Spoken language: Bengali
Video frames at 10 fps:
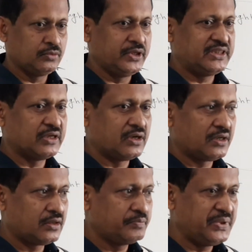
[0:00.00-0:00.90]
উইথ দ্য
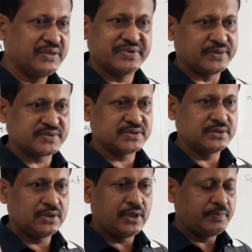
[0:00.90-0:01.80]
বি ভার্বস
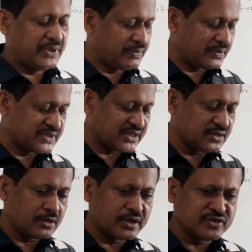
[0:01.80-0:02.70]
বি ভার্বের
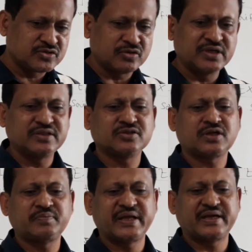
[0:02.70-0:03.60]
সাথে নট ইউজ করলেই তো
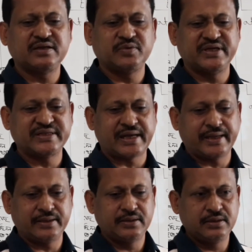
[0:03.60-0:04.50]
সব নেগেটিভ হয়ে যায়